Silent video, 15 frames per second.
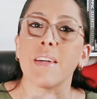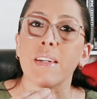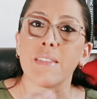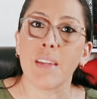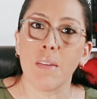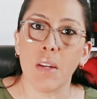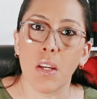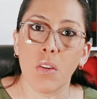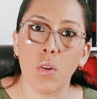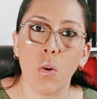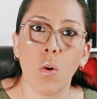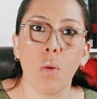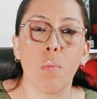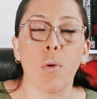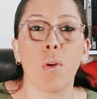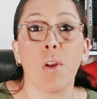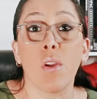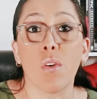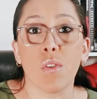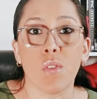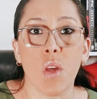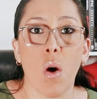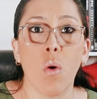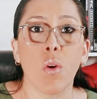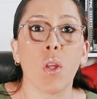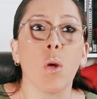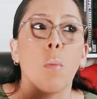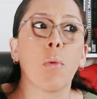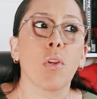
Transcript: está abierto hoy por hoy en los Estados Unidos,